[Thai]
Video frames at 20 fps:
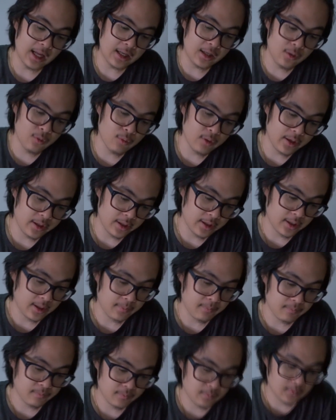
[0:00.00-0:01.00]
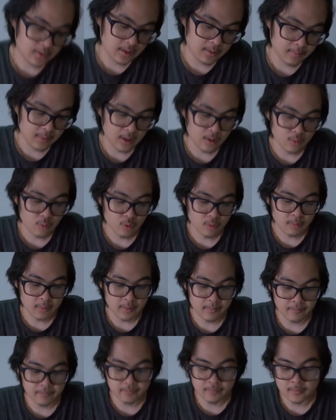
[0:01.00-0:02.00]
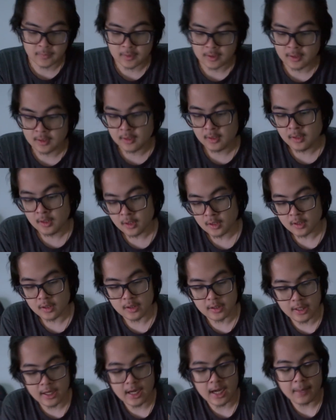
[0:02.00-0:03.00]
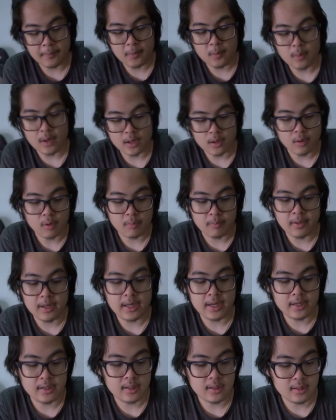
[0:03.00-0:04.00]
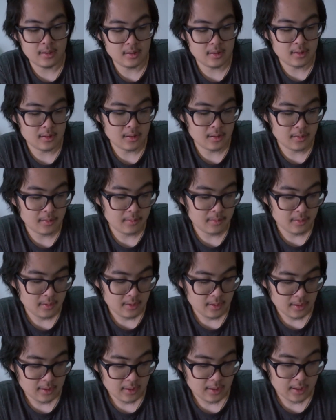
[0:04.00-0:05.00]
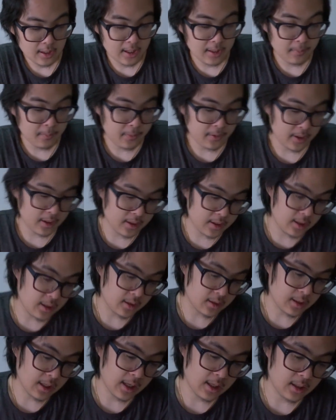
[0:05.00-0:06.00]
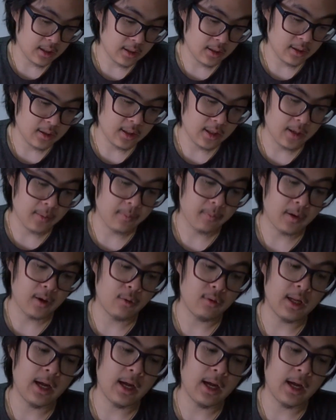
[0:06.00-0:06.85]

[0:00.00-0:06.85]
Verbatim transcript: ตันด้วยนะครับ ถ้าบางคนแบบเคยหาประวัติของแบรนด์อ่ะไฮเปียคิงตันเนี่ยเขา